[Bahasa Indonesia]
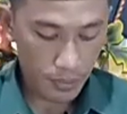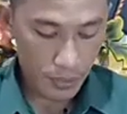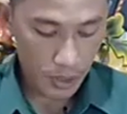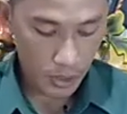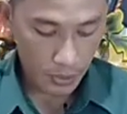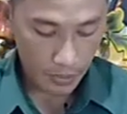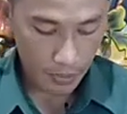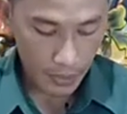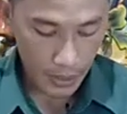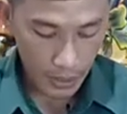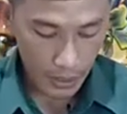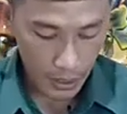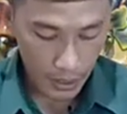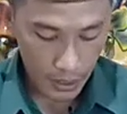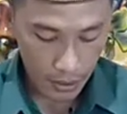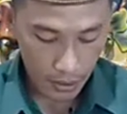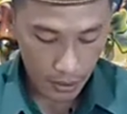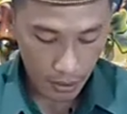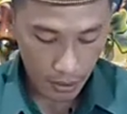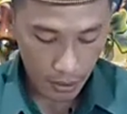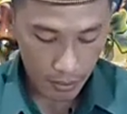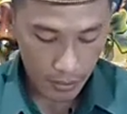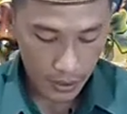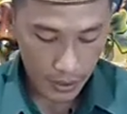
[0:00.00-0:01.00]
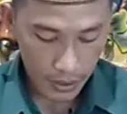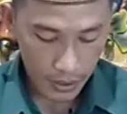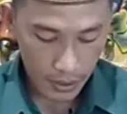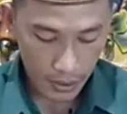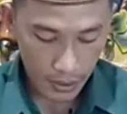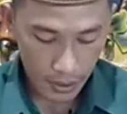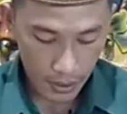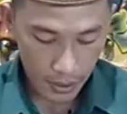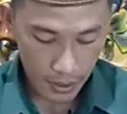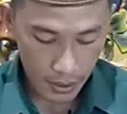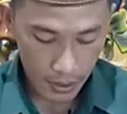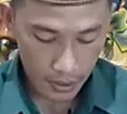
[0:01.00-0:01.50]

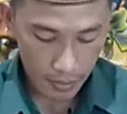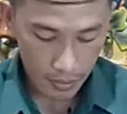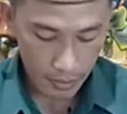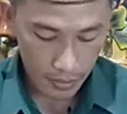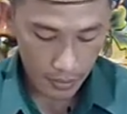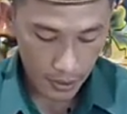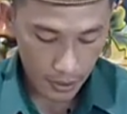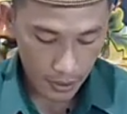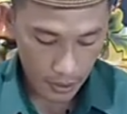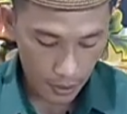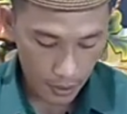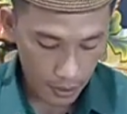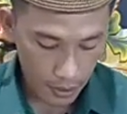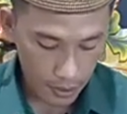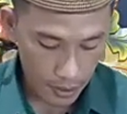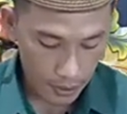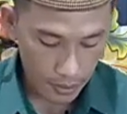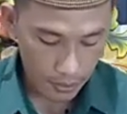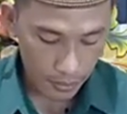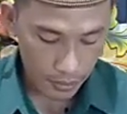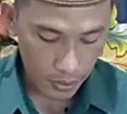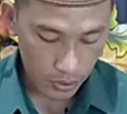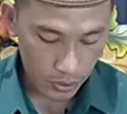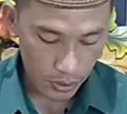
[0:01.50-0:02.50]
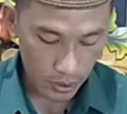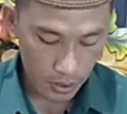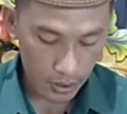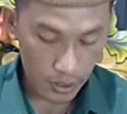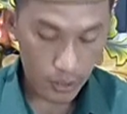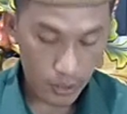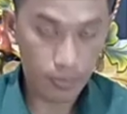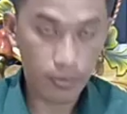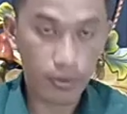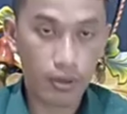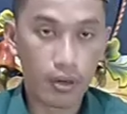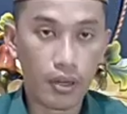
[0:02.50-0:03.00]
Bismillahirrahmanirrahim Qala
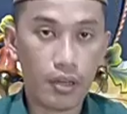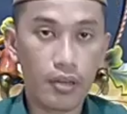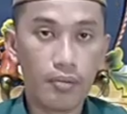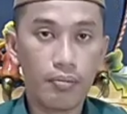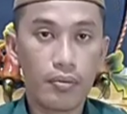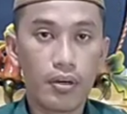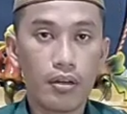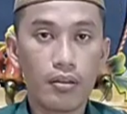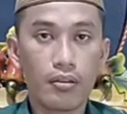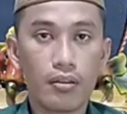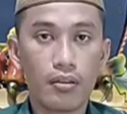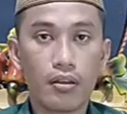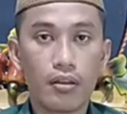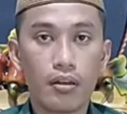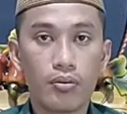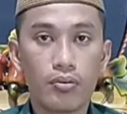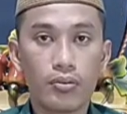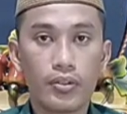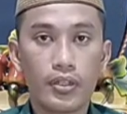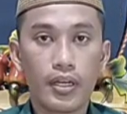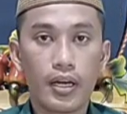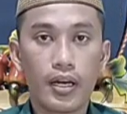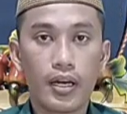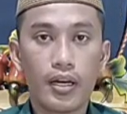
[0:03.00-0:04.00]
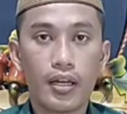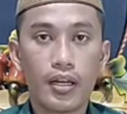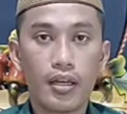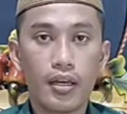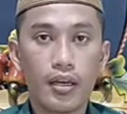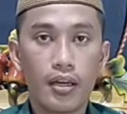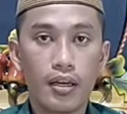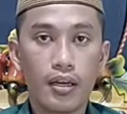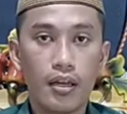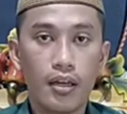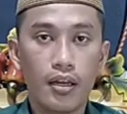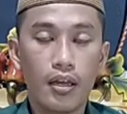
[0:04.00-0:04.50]
al-musannif rahimahullahu
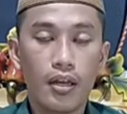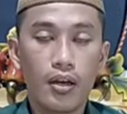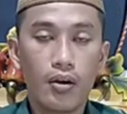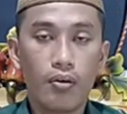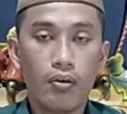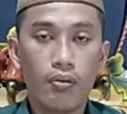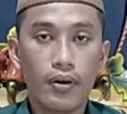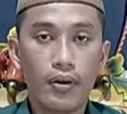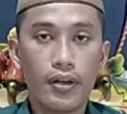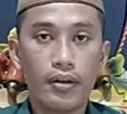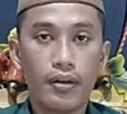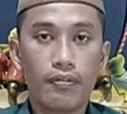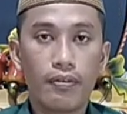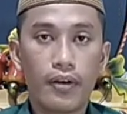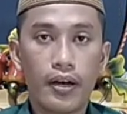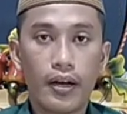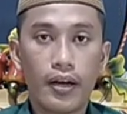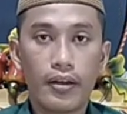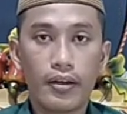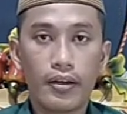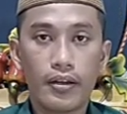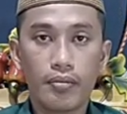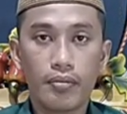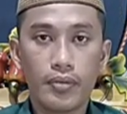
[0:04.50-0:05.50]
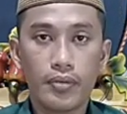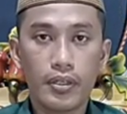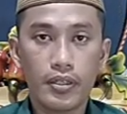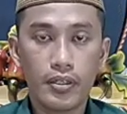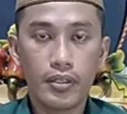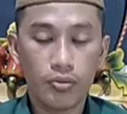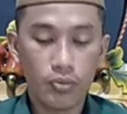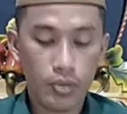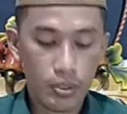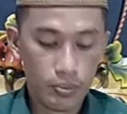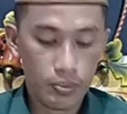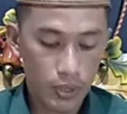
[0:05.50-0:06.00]
ta'ala Wa nafa'ana
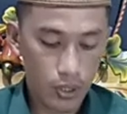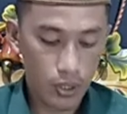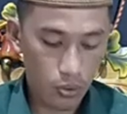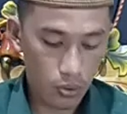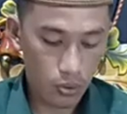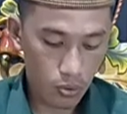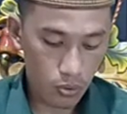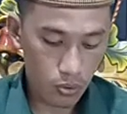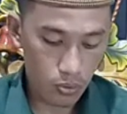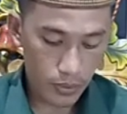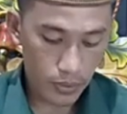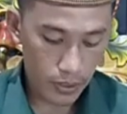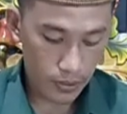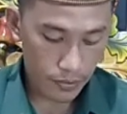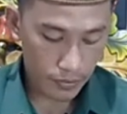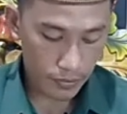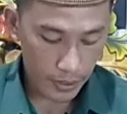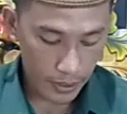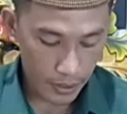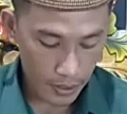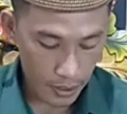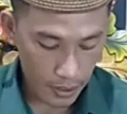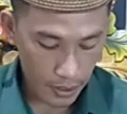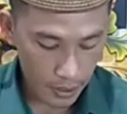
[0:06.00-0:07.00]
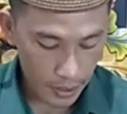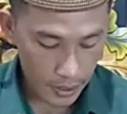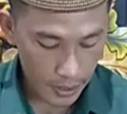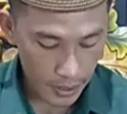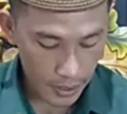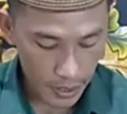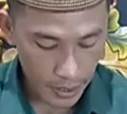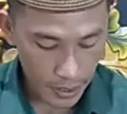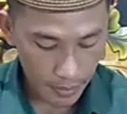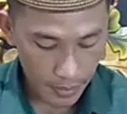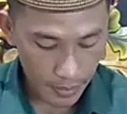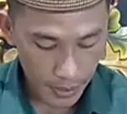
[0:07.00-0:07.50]
bihi wa bi'ulumihi fid darain
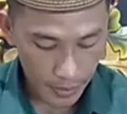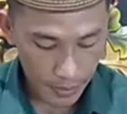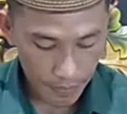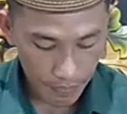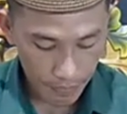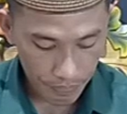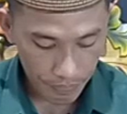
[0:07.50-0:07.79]
amin